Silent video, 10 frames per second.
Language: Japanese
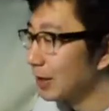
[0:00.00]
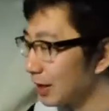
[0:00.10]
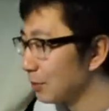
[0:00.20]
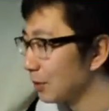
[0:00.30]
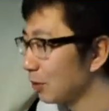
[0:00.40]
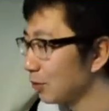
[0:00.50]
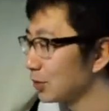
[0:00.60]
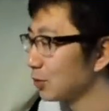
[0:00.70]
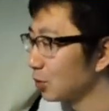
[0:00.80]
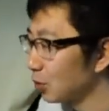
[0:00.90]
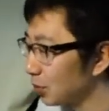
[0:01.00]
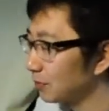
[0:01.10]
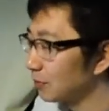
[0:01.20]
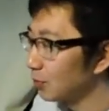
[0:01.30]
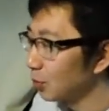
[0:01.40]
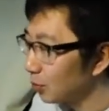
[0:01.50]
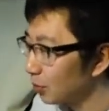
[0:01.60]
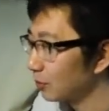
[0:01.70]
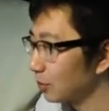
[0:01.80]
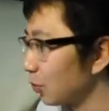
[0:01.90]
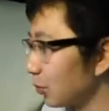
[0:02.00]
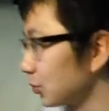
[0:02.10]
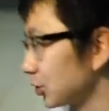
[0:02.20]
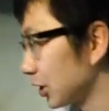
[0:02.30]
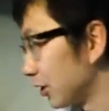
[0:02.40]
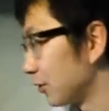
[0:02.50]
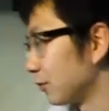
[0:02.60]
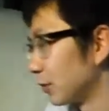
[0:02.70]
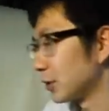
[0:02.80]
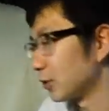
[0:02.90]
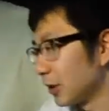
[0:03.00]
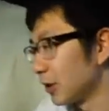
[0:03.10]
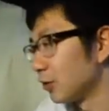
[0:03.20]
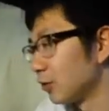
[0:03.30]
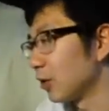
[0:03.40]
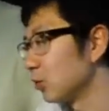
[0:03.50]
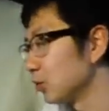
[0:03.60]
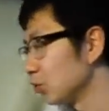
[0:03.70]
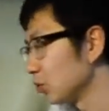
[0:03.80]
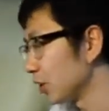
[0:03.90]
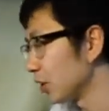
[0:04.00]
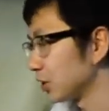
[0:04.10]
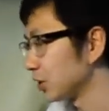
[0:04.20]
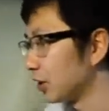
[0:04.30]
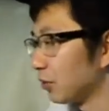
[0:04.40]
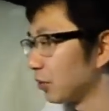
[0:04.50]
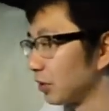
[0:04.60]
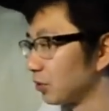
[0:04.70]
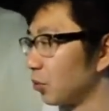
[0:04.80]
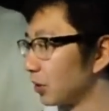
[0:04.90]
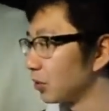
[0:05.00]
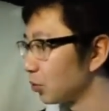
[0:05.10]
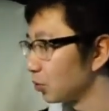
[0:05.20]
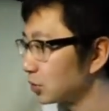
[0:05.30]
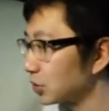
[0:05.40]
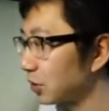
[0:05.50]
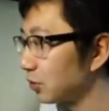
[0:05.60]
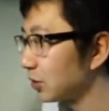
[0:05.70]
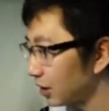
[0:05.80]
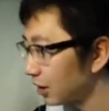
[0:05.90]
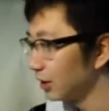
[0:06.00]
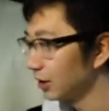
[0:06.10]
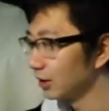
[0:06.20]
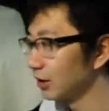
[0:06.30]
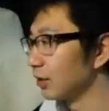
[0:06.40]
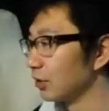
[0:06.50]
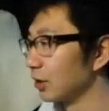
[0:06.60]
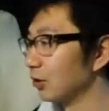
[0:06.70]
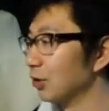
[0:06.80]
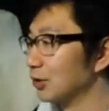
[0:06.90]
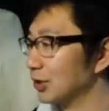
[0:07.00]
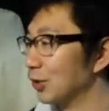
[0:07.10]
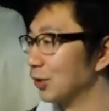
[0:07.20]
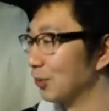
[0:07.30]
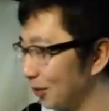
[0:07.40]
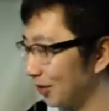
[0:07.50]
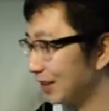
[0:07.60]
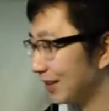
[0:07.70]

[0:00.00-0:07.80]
えー、まあ、楽しいことをを共有したら、私のね、普段こいつ本当にゲームしかやってねえのかなって思われるのも尺ですから、えー、普段の仕事も